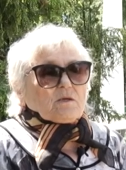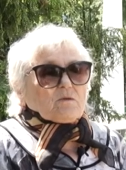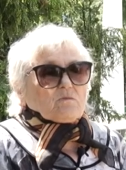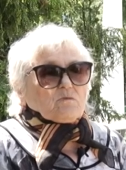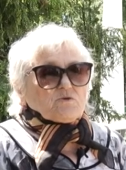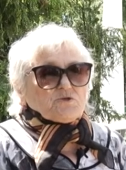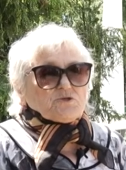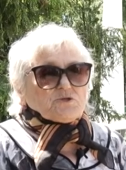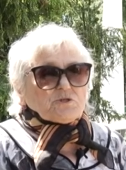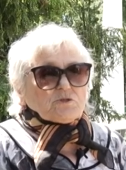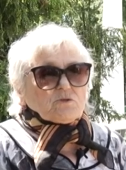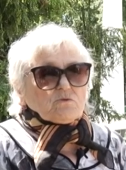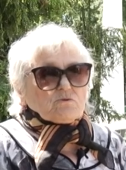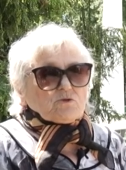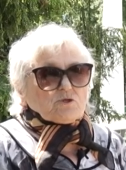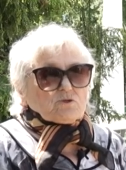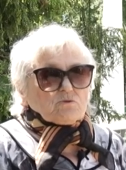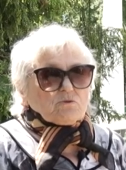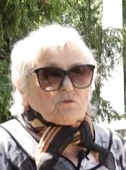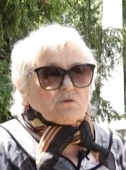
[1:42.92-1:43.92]
Мужчина
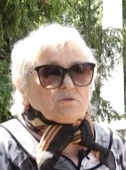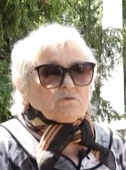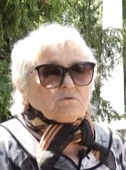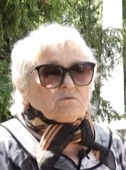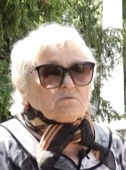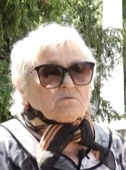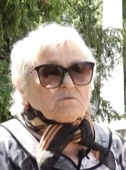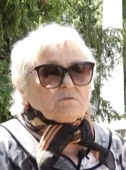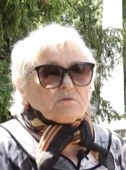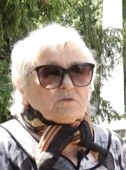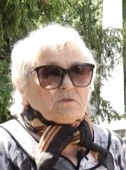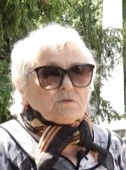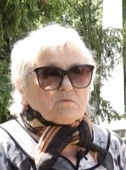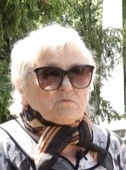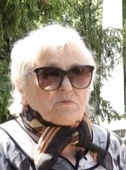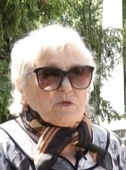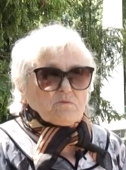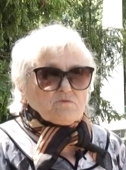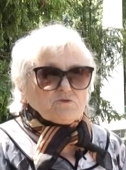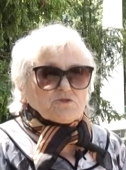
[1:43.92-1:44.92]
ушел,
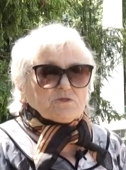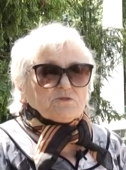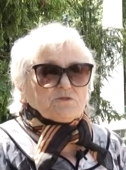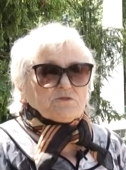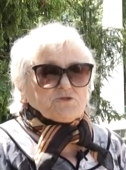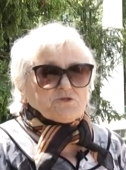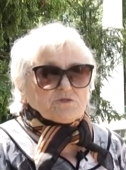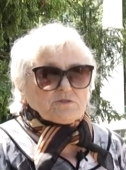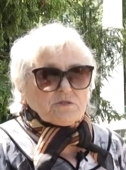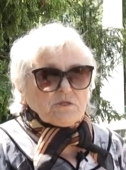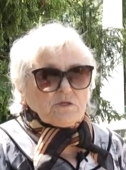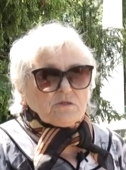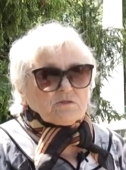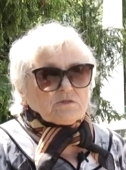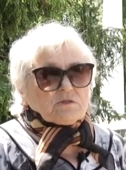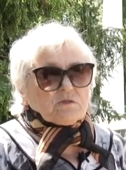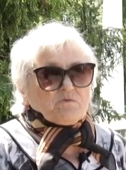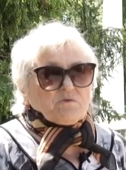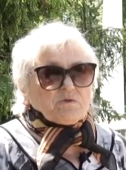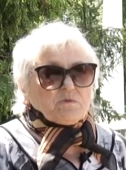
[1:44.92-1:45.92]
бабушка
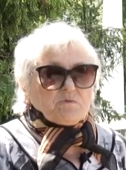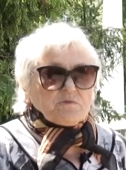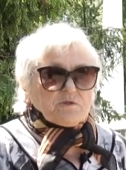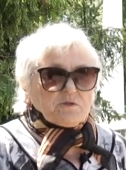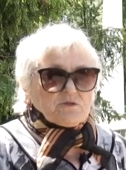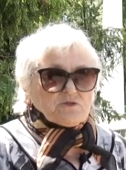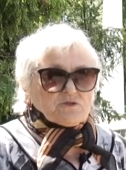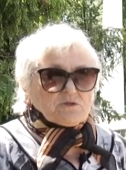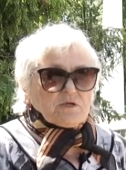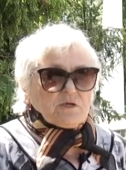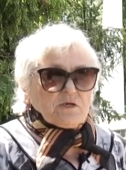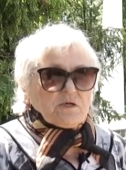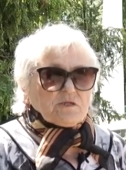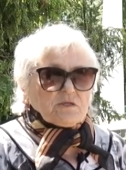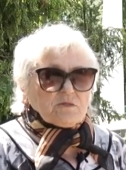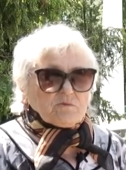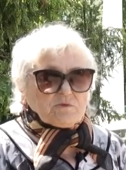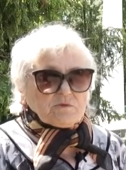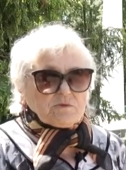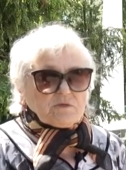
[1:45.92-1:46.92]
начинает топить печь, а
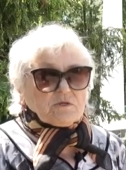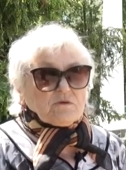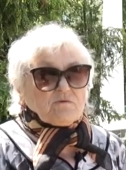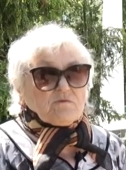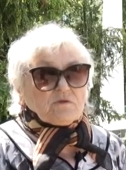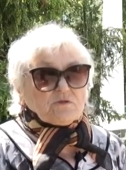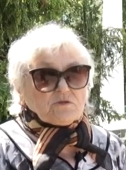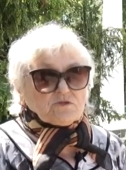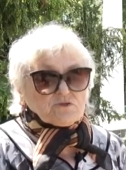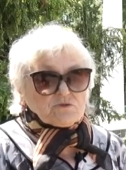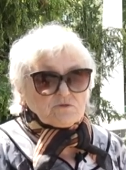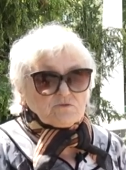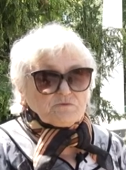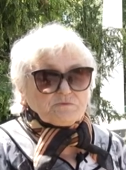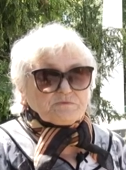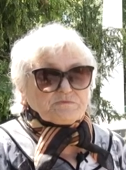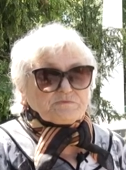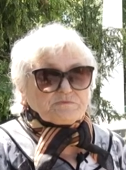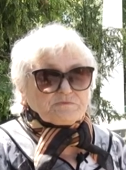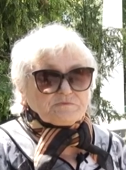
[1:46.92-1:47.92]
это было к
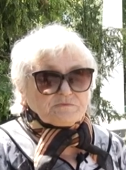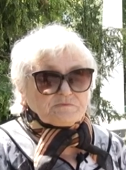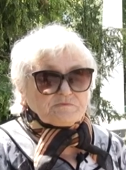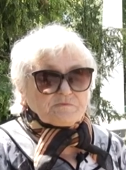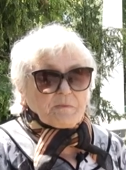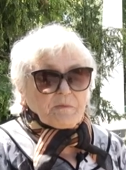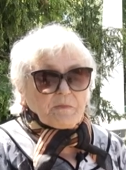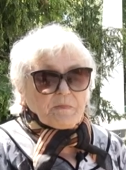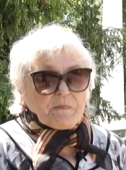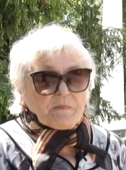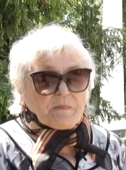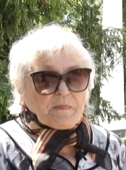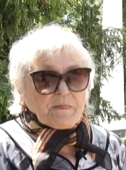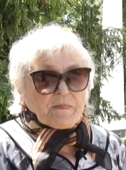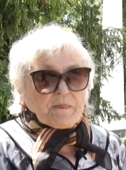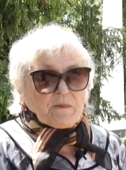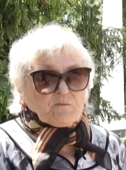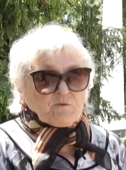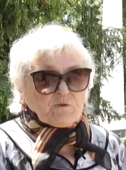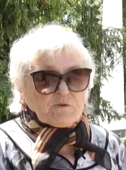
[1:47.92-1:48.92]
вечеру.
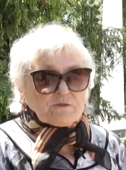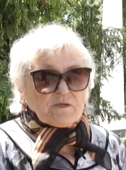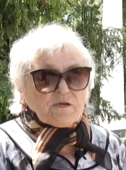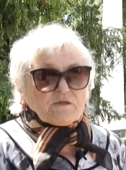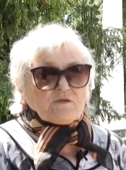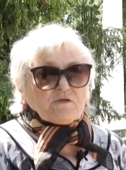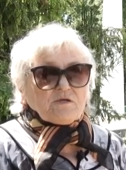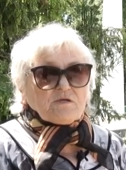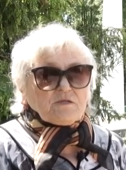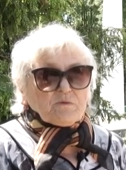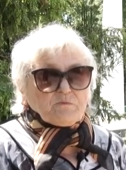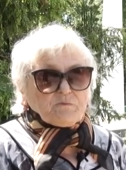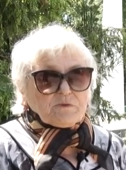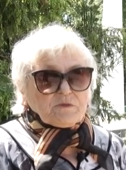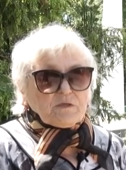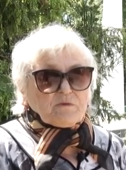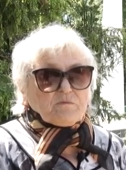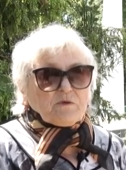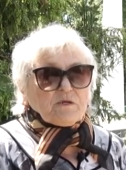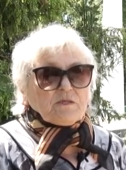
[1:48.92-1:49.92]
Тогда-то я не
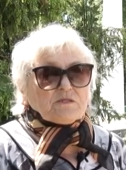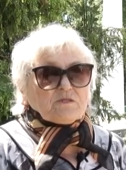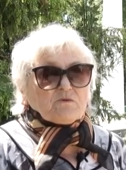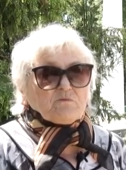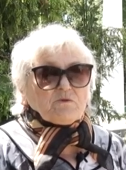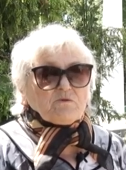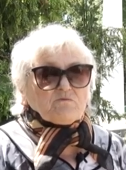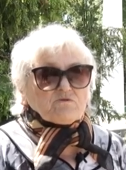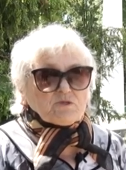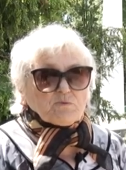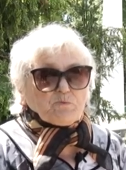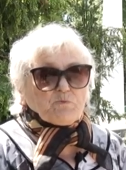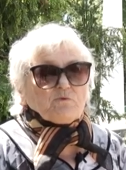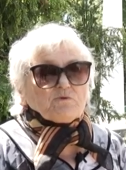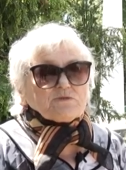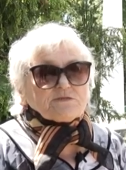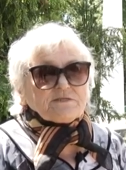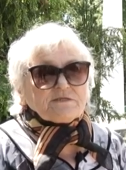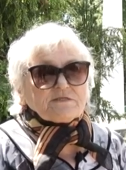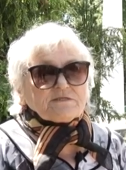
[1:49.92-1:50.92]
понимала, это мне уже
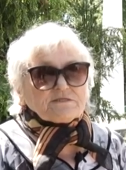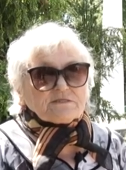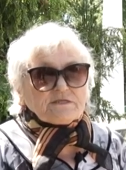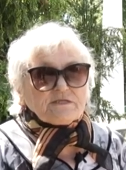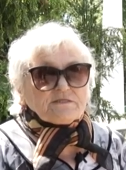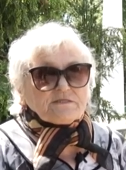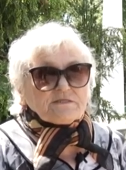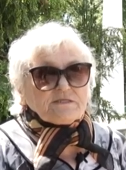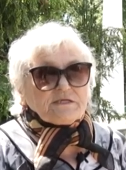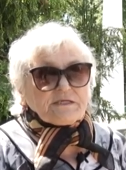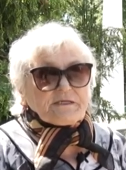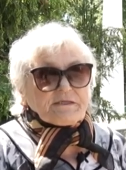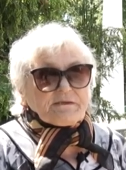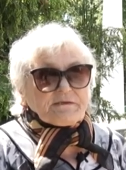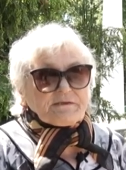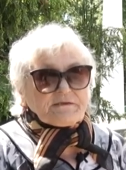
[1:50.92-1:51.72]
после рассказали.